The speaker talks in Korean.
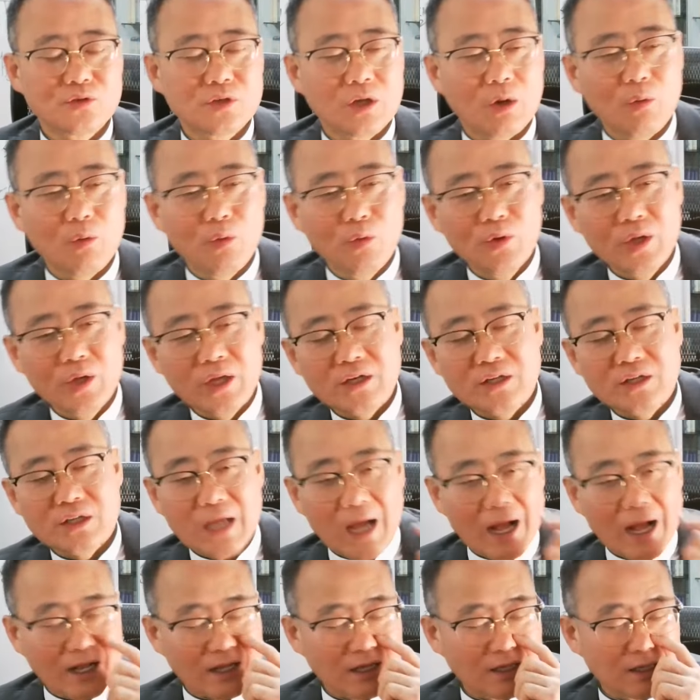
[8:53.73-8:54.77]
그러니까 오후에는
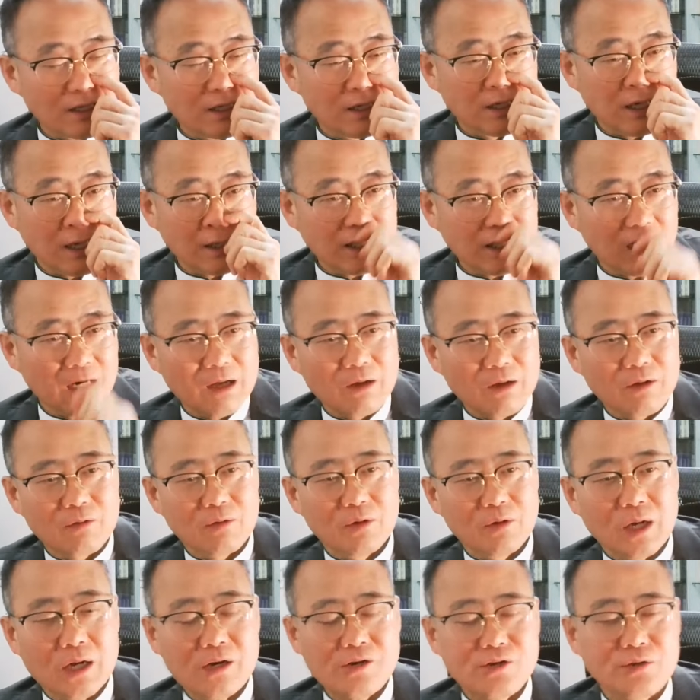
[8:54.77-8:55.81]
강의를 해달라고
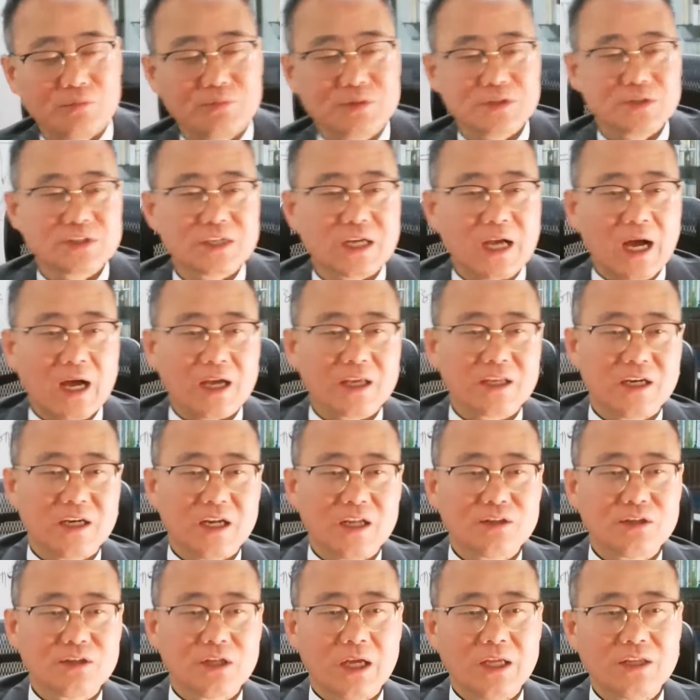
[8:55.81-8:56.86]
했고, 할 수 없이 이제
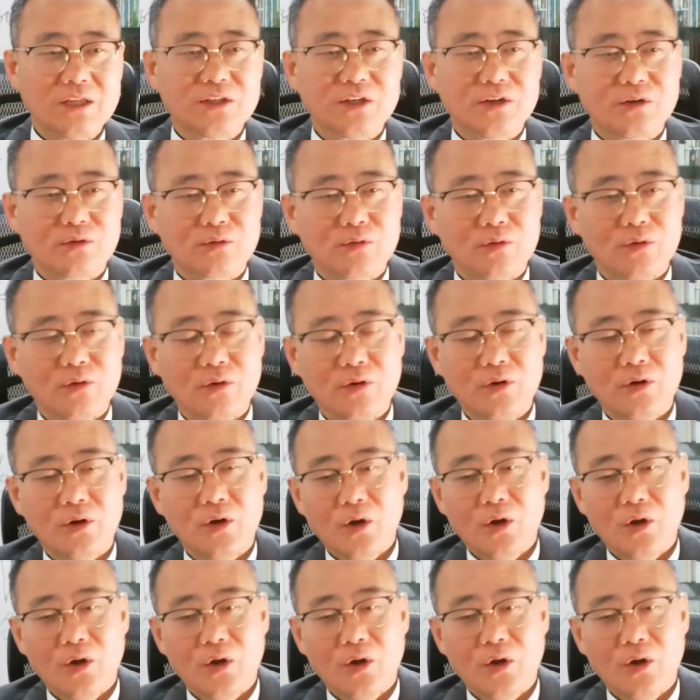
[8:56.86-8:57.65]
강의를 해드렸고,